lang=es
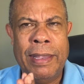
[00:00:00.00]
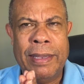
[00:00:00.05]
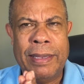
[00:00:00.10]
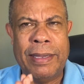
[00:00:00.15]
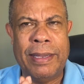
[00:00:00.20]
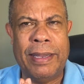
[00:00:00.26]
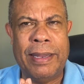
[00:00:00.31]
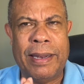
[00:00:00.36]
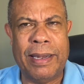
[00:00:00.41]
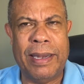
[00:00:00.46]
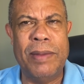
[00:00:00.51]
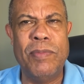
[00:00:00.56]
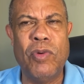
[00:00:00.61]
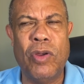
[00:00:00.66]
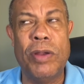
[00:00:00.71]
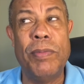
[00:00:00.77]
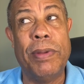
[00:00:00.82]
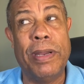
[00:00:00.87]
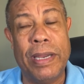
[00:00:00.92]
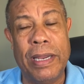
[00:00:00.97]
que Raymond
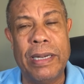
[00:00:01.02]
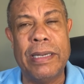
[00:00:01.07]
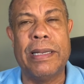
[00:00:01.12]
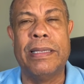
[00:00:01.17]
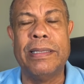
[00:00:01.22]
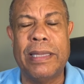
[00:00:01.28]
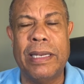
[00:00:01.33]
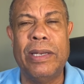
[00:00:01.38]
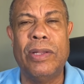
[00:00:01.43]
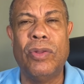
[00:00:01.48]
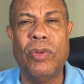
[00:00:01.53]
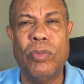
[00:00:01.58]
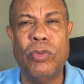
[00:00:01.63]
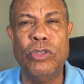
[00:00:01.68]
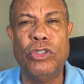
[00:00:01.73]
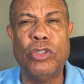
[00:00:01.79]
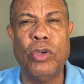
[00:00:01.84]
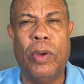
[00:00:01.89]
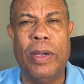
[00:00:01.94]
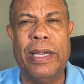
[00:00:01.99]
y Miguel, que han tenido
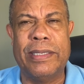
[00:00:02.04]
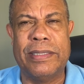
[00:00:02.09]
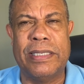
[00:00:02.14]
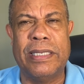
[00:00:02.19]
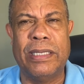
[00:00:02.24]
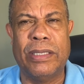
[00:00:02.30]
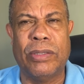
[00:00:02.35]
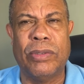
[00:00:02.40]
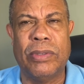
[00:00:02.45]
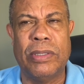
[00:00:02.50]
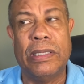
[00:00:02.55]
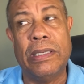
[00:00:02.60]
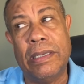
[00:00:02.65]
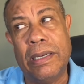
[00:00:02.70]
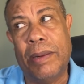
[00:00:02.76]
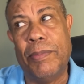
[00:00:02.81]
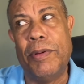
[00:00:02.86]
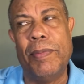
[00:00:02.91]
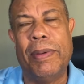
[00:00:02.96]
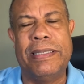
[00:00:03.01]
mucho éxito, y
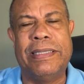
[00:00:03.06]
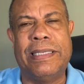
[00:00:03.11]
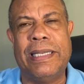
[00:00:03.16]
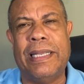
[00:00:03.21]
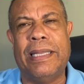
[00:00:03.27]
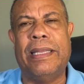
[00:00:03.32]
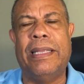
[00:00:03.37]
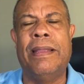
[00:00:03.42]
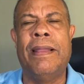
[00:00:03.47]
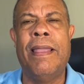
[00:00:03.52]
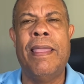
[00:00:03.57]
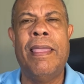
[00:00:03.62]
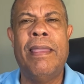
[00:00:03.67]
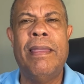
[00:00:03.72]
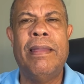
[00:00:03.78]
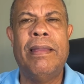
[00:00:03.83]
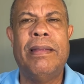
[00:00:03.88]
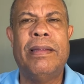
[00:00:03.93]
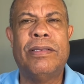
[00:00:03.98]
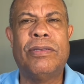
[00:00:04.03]
la misma Chedi,
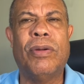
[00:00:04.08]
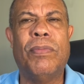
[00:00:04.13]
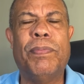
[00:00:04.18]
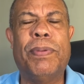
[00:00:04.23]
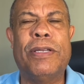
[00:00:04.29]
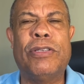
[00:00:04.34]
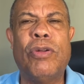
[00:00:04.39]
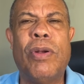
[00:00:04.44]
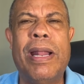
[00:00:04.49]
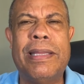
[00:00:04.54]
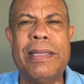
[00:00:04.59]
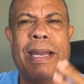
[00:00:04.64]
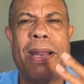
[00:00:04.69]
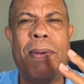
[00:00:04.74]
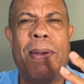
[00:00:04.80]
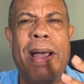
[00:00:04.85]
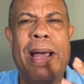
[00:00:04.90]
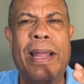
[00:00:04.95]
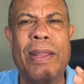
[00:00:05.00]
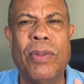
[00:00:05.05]
son personas
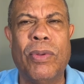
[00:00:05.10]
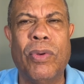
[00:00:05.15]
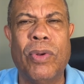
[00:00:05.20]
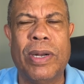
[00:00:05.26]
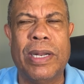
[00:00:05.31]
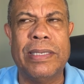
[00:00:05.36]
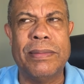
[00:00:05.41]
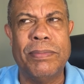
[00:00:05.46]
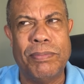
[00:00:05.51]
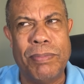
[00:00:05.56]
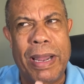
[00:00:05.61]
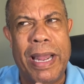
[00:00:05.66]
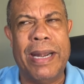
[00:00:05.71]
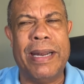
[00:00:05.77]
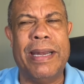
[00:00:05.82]
trabajadoras. Más